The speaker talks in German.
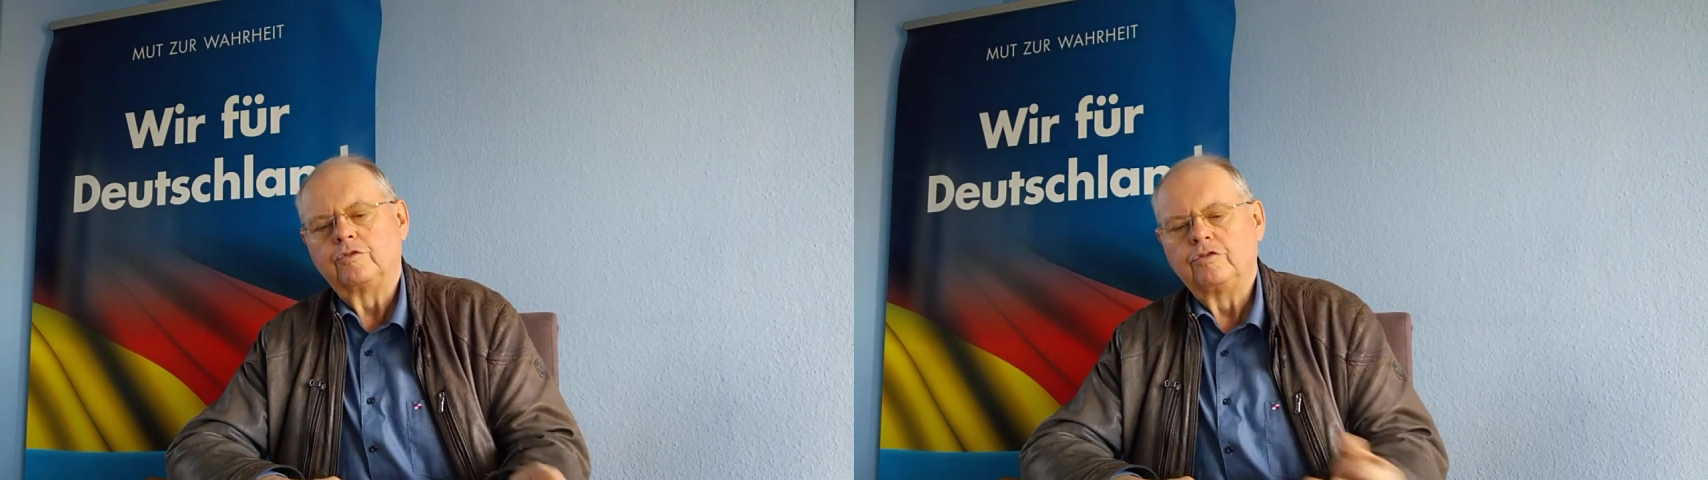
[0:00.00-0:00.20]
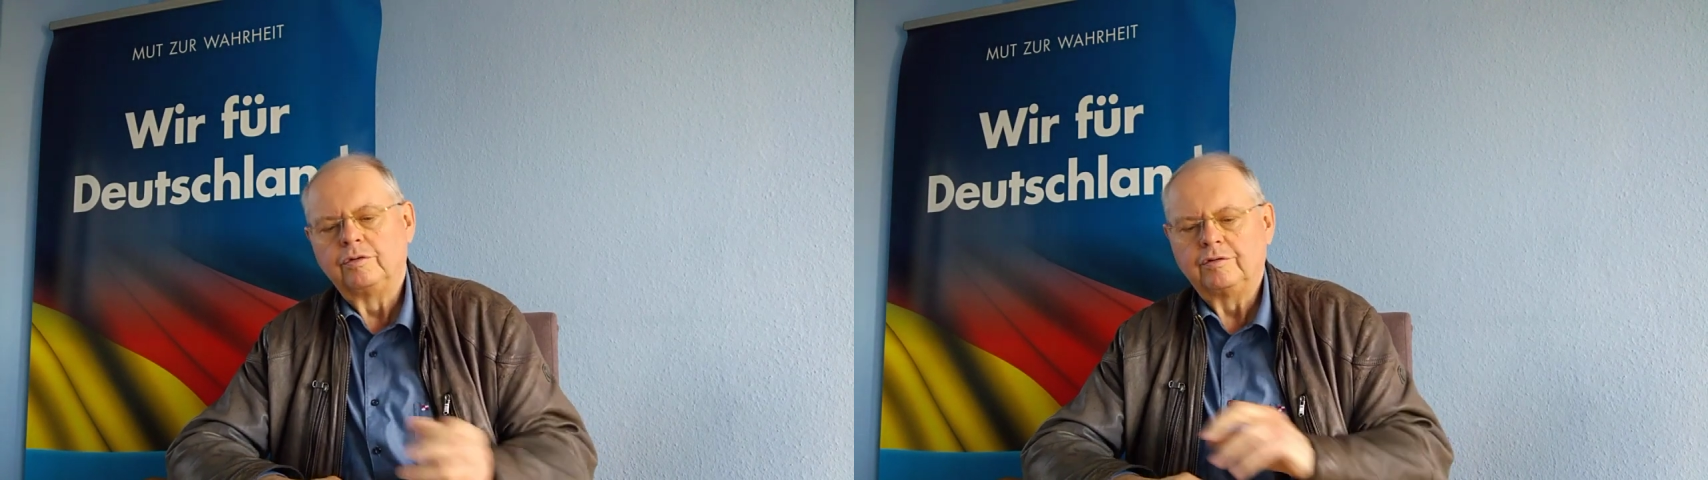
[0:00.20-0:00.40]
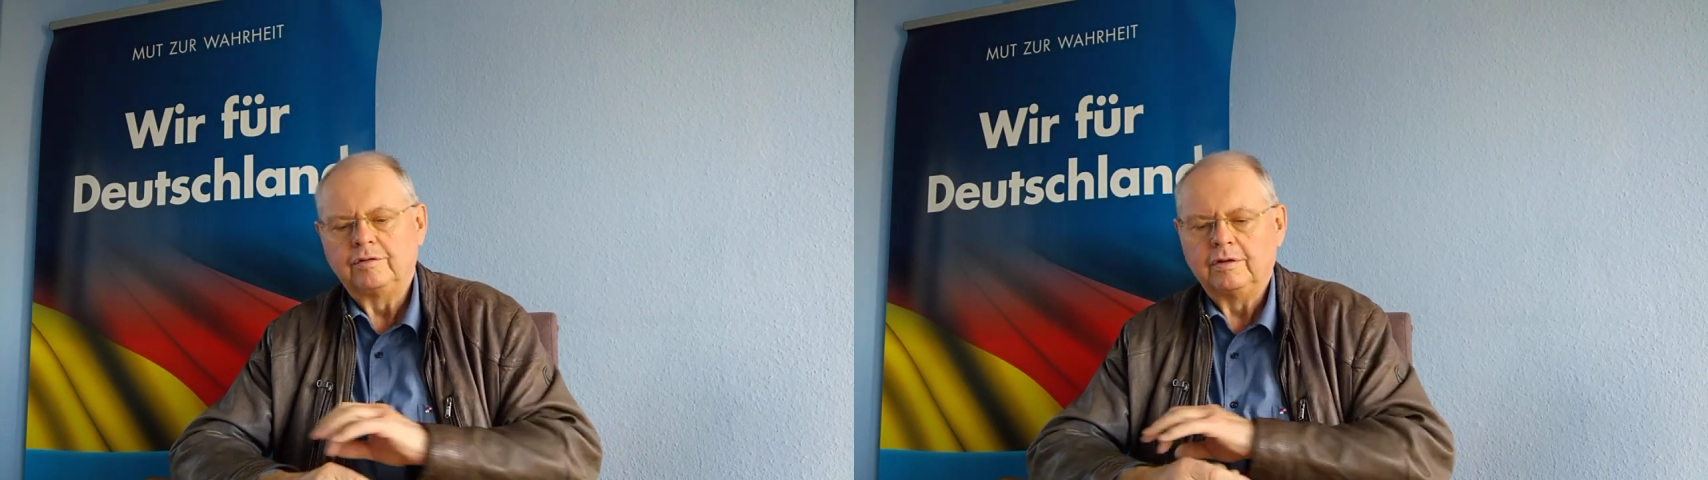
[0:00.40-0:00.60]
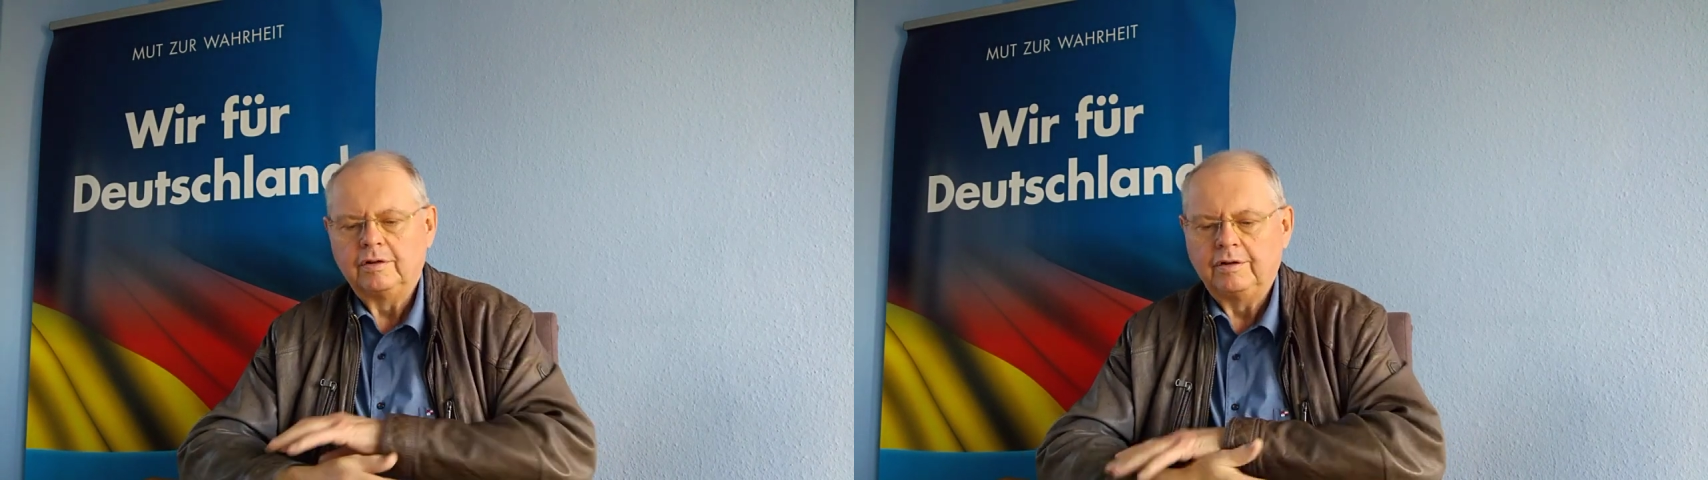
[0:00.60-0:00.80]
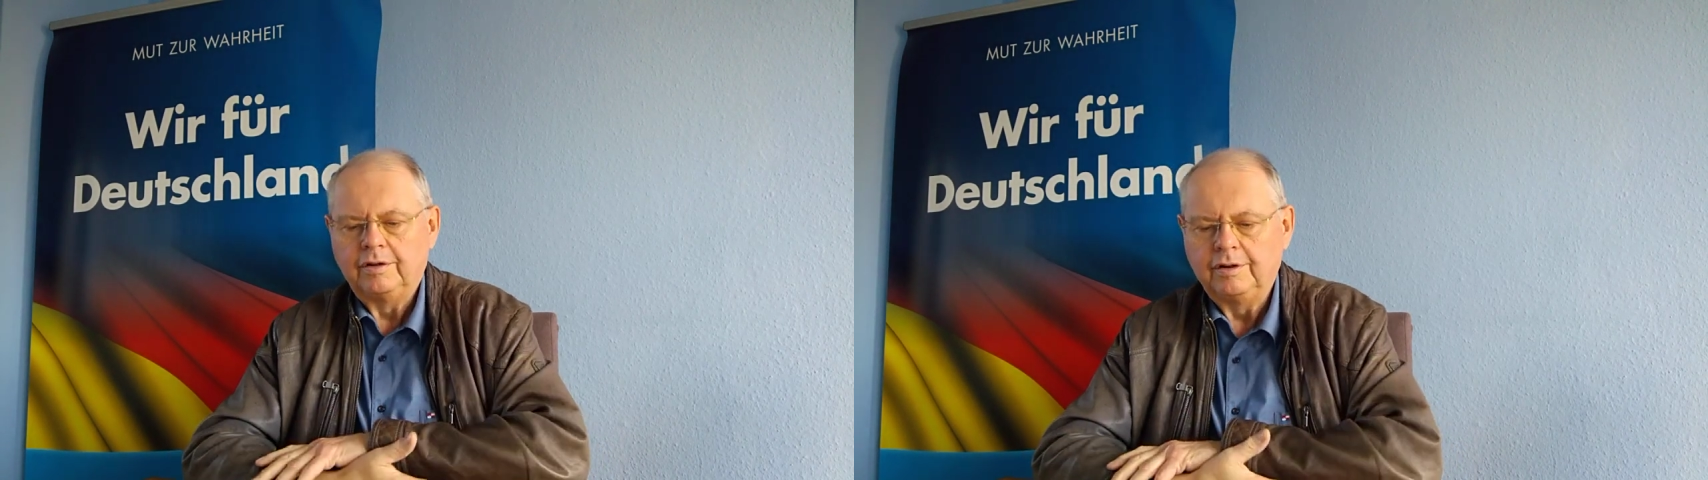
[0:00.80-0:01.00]
Schutz
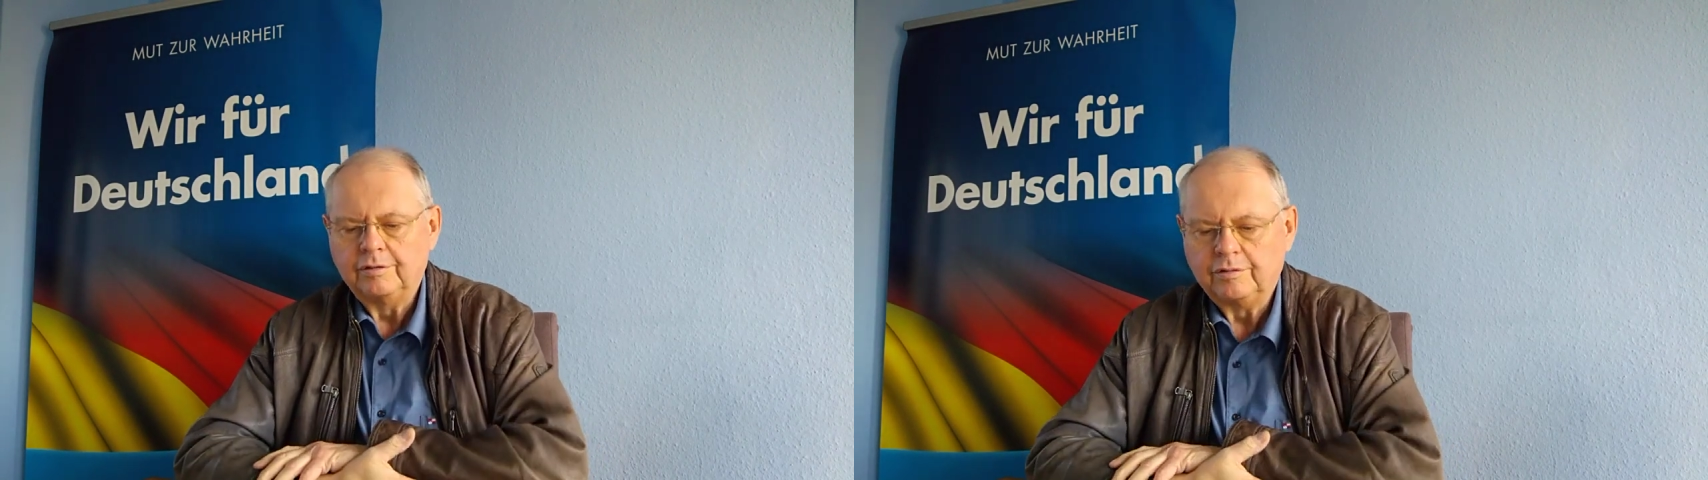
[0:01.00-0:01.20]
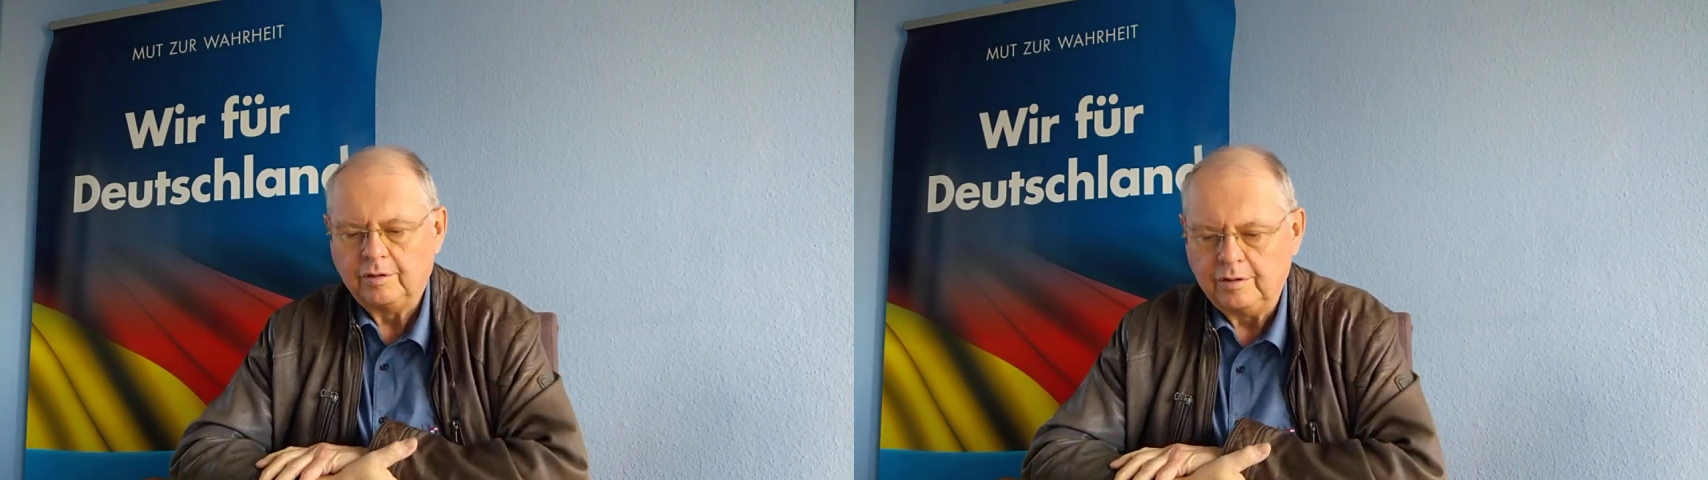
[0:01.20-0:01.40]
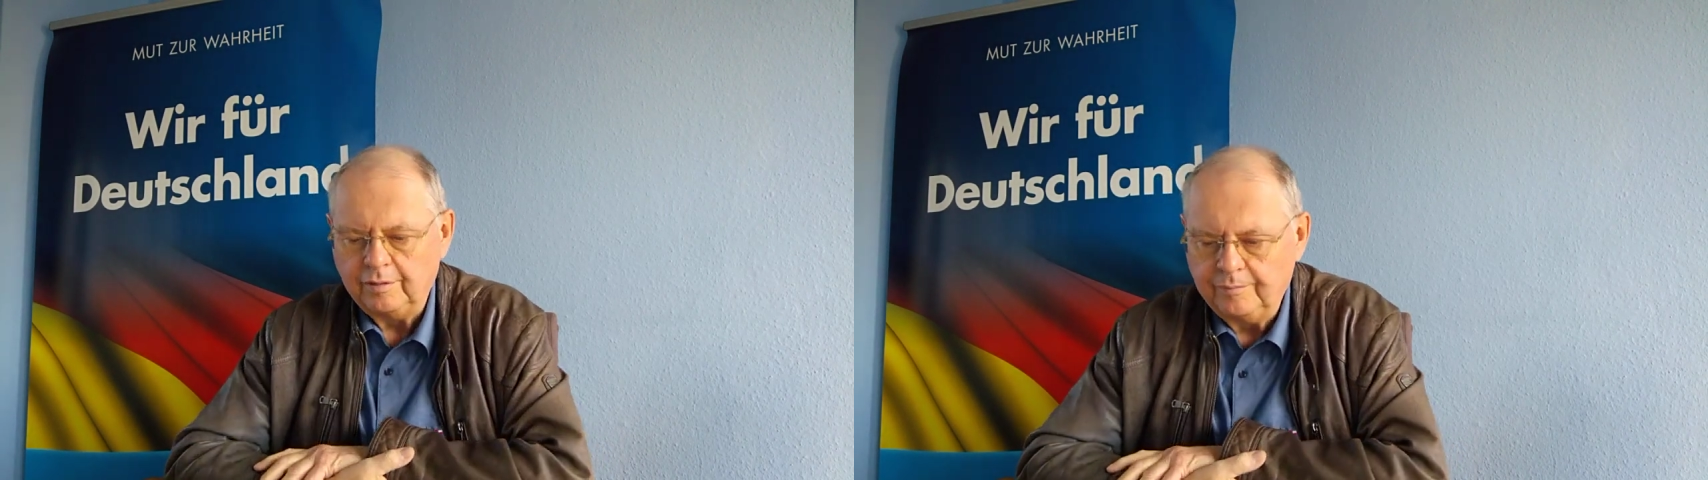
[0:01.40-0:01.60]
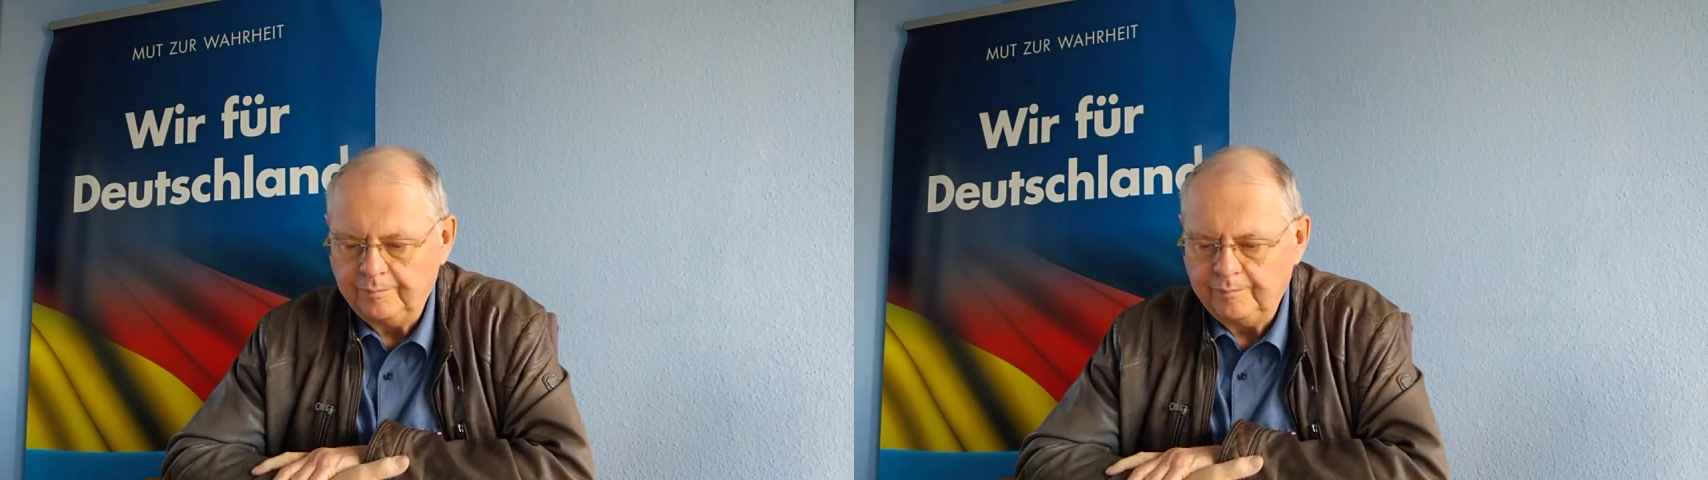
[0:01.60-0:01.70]
dienen soll.